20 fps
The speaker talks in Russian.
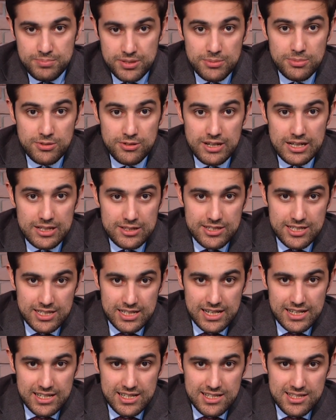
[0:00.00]
прибывают
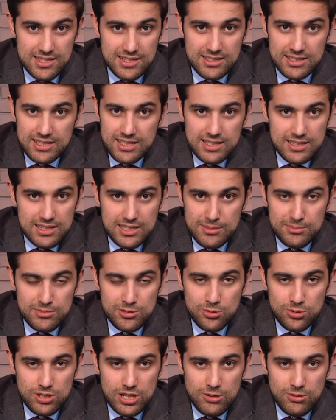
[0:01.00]
террористы, да, там
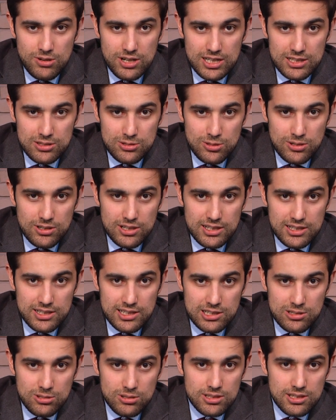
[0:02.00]
ни у кого контроля
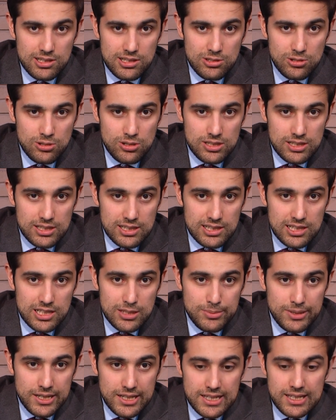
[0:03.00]
нет, это регион
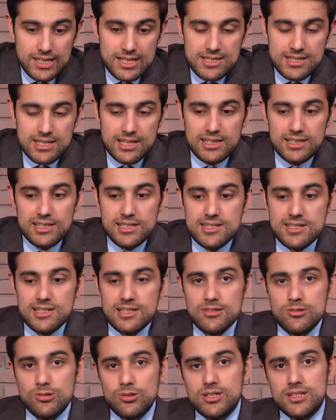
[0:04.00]
Идлиба, и остальные
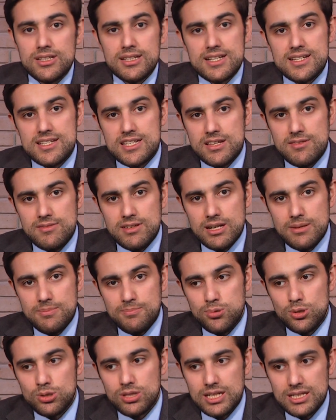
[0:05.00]
территории на севере
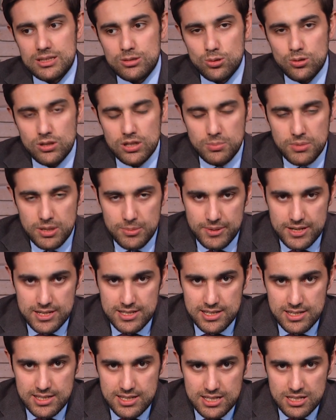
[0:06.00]
под контролем
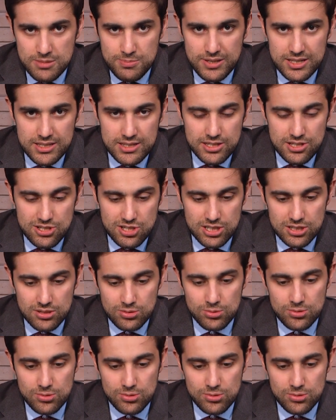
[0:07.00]
оппозиции с поддержкой